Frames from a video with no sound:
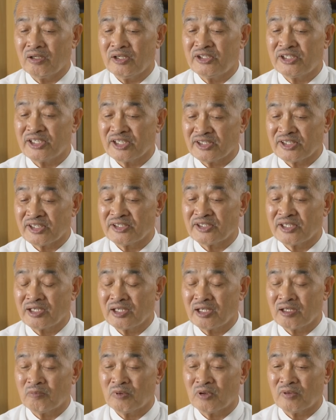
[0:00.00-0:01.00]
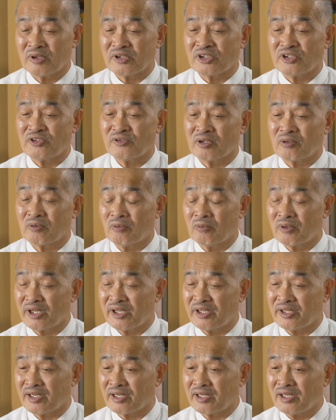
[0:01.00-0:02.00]
久先生が「もう私は高
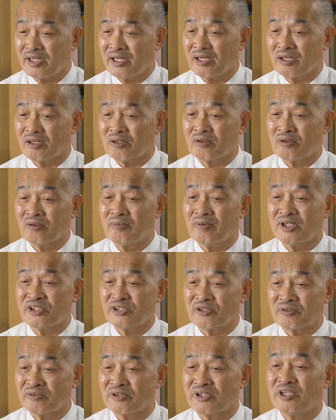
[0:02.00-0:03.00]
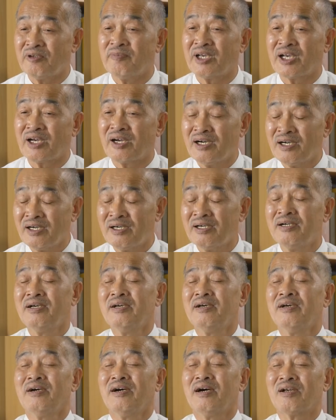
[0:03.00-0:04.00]
齢だから小林君君が
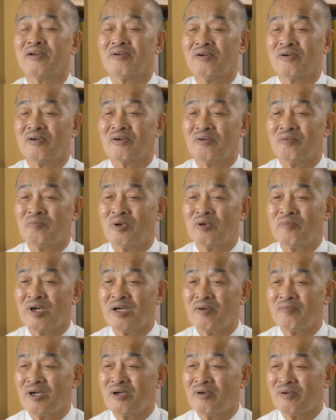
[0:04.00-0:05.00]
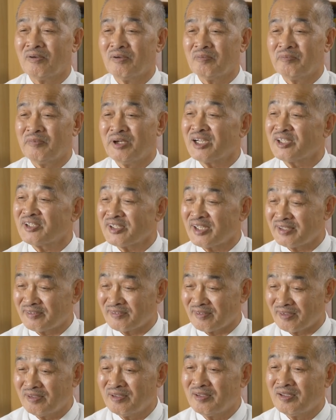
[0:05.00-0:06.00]
あの桃山を見なさい
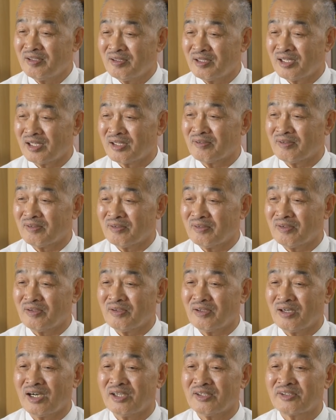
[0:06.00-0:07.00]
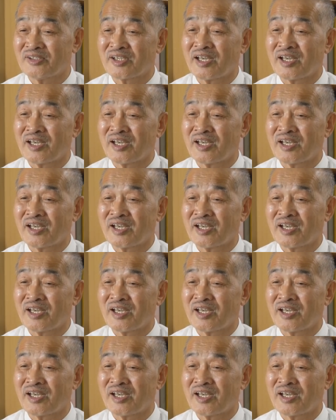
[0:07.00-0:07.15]
と」あの預